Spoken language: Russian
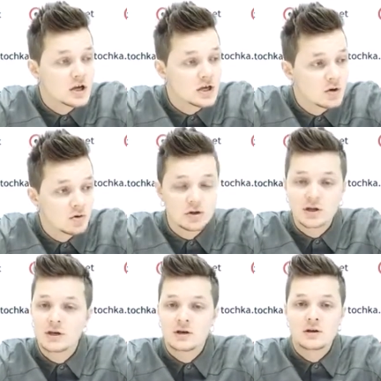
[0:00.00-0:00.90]
и
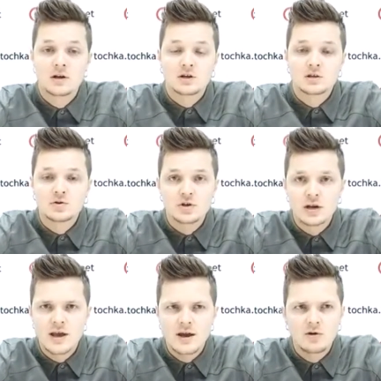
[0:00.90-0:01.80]
крутые
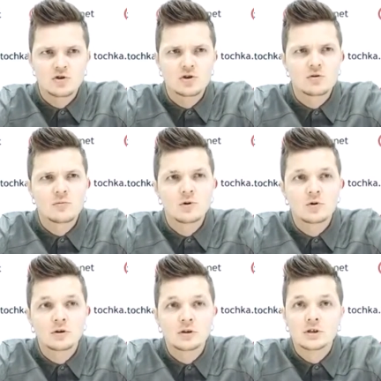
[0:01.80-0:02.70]
слушатели. Я их очень люблю.